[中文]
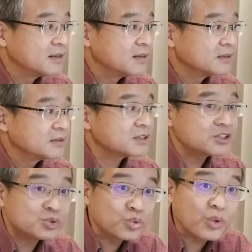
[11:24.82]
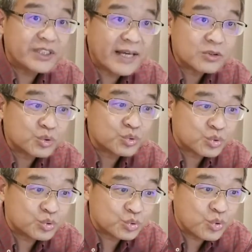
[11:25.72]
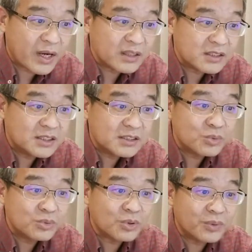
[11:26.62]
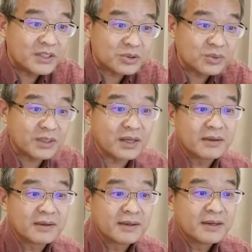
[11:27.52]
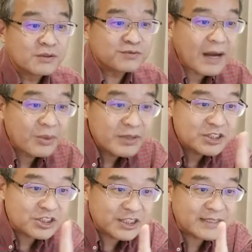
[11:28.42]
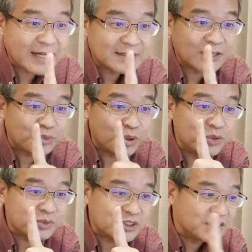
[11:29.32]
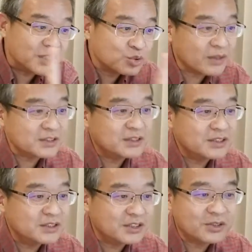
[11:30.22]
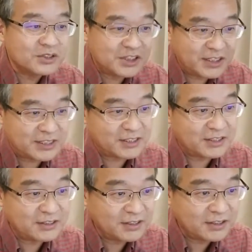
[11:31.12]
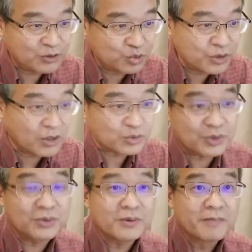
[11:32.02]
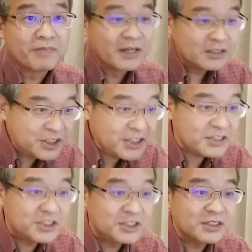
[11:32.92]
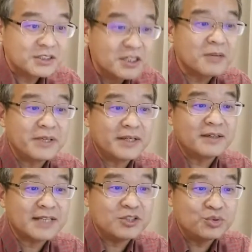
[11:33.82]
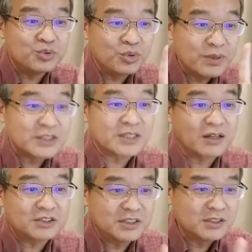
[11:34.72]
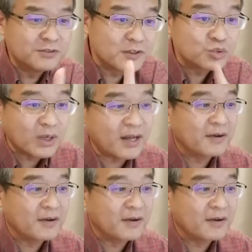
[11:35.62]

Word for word: 这是昨天中央的经济工作会议说的。发挥企业家在推动企业创新、提高企业竞争力的重要作用。近期，个别人在舆论场兴风作浪，